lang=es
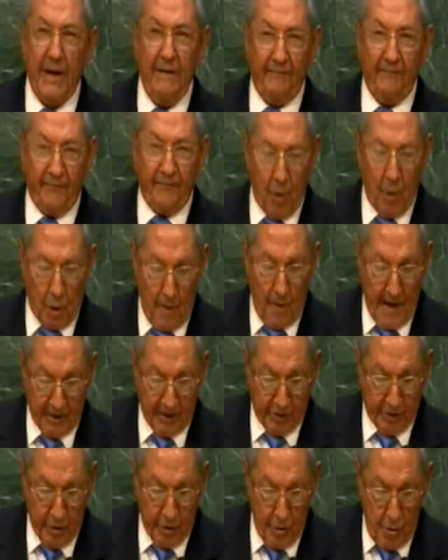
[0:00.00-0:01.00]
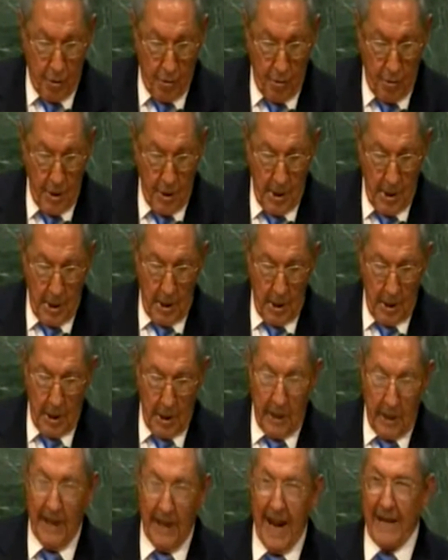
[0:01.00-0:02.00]
información
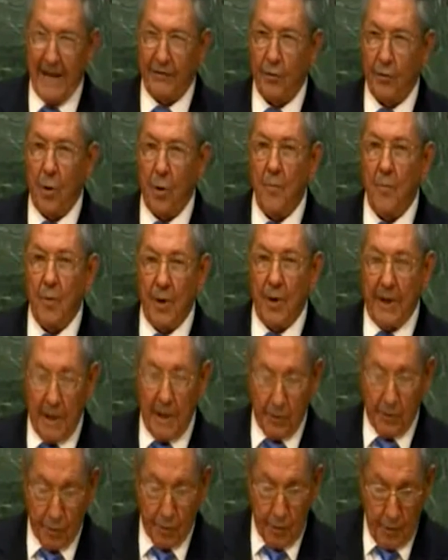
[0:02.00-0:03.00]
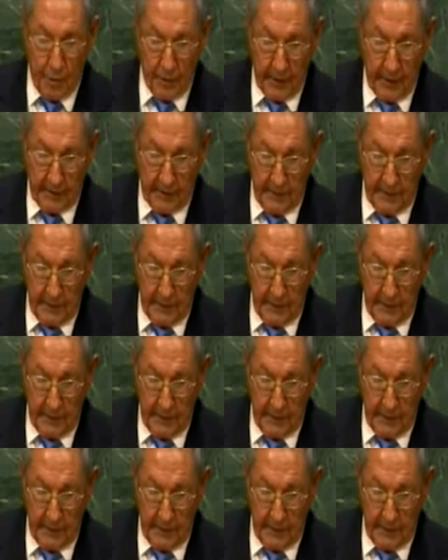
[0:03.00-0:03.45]
y las comunicaciones